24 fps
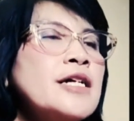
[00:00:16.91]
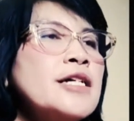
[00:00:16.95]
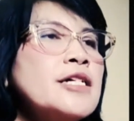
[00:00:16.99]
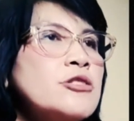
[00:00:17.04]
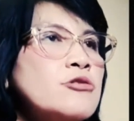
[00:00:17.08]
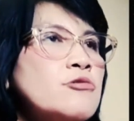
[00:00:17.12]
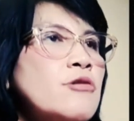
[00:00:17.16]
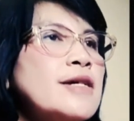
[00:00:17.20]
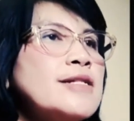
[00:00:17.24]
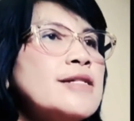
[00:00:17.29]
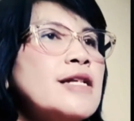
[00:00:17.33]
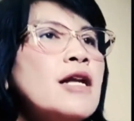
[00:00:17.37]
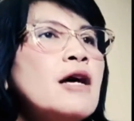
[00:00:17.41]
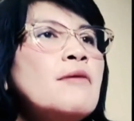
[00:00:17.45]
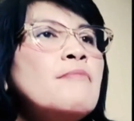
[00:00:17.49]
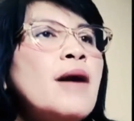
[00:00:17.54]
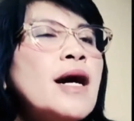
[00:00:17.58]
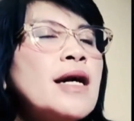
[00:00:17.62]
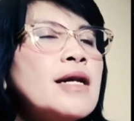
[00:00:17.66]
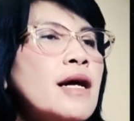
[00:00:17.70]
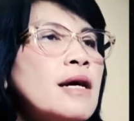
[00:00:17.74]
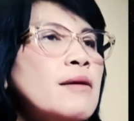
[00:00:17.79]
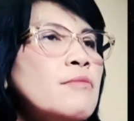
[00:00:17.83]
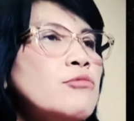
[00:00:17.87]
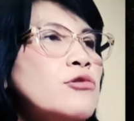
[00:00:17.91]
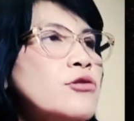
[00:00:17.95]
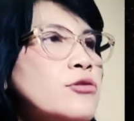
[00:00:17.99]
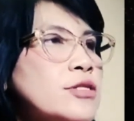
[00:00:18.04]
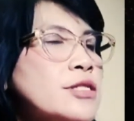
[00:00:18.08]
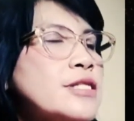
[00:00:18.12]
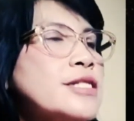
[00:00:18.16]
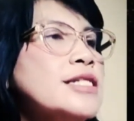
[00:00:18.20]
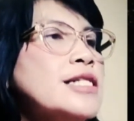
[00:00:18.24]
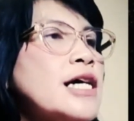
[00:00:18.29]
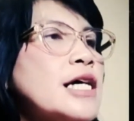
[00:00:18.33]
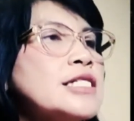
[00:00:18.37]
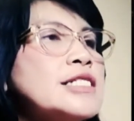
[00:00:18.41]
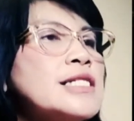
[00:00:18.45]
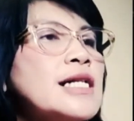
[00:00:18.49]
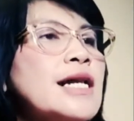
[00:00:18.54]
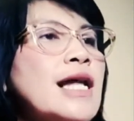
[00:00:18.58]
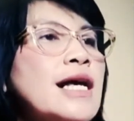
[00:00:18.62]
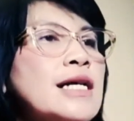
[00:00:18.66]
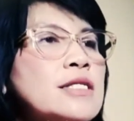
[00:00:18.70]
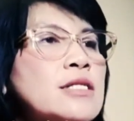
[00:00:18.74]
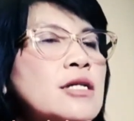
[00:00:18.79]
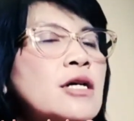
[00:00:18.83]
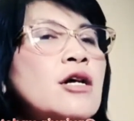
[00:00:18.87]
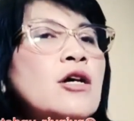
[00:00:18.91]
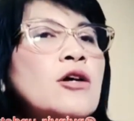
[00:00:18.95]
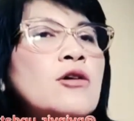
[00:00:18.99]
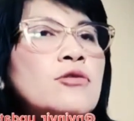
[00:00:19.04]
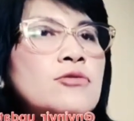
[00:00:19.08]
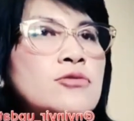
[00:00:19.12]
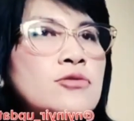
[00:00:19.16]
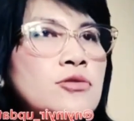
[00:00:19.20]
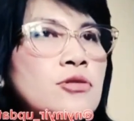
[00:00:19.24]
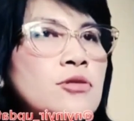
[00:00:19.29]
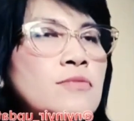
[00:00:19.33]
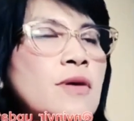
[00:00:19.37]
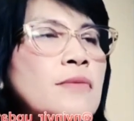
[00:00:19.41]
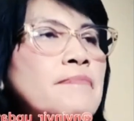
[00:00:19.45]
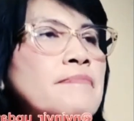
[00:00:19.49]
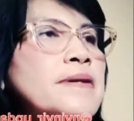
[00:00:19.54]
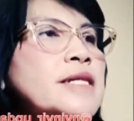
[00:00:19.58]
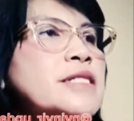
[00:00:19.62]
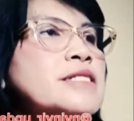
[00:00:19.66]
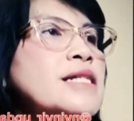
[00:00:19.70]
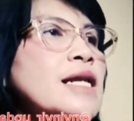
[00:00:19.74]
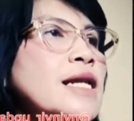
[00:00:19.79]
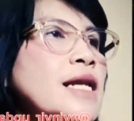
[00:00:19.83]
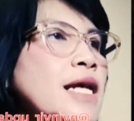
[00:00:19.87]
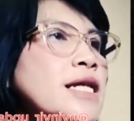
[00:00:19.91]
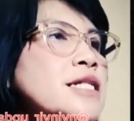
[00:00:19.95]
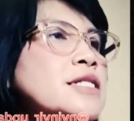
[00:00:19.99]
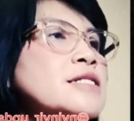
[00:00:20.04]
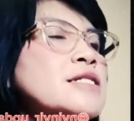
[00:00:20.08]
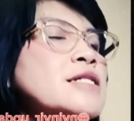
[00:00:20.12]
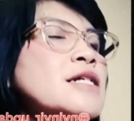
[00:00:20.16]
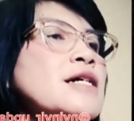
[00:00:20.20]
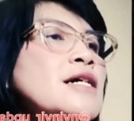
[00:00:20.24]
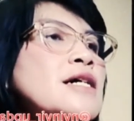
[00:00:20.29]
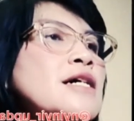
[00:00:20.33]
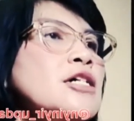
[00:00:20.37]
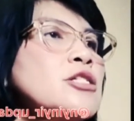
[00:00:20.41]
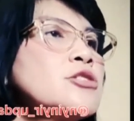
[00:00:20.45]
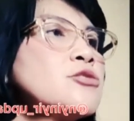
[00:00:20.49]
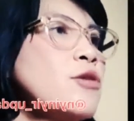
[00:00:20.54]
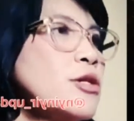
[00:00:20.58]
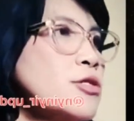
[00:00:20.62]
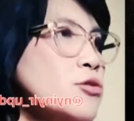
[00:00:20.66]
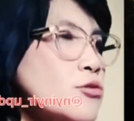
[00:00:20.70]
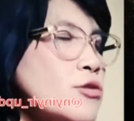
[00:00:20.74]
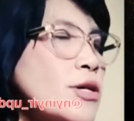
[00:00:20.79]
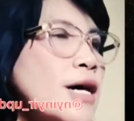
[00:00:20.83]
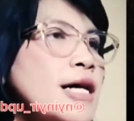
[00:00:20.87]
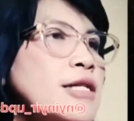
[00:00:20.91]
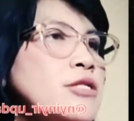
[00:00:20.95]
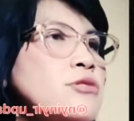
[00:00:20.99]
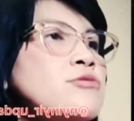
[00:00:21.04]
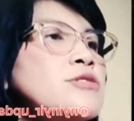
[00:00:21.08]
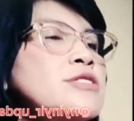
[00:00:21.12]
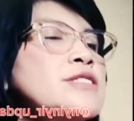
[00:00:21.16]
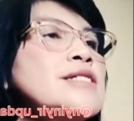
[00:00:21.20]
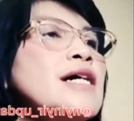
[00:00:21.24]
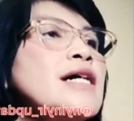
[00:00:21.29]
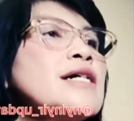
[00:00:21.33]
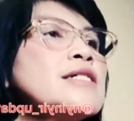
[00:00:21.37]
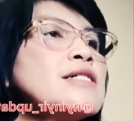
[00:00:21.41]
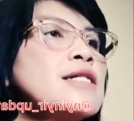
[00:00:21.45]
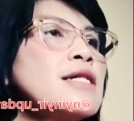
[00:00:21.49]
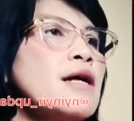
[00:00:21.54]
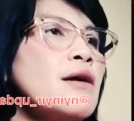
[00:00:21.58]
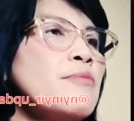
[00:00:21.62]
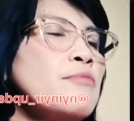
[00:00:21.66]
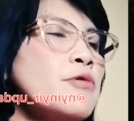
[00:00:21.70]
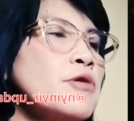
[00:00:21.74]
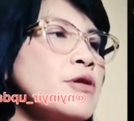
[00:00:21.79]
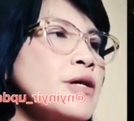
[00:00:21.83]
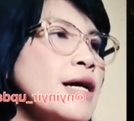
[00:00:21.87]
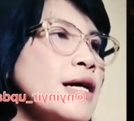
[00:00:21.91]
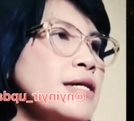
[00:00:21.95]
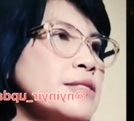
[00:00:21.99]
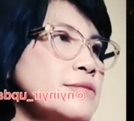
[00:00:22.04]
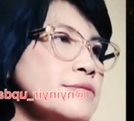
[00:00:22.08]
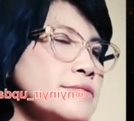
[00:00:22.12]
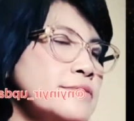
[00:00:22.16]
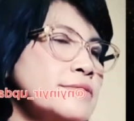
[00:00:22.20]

itu adalah barang bukti yang jelas untuk memperjelas suatu kasus yang dilaporkan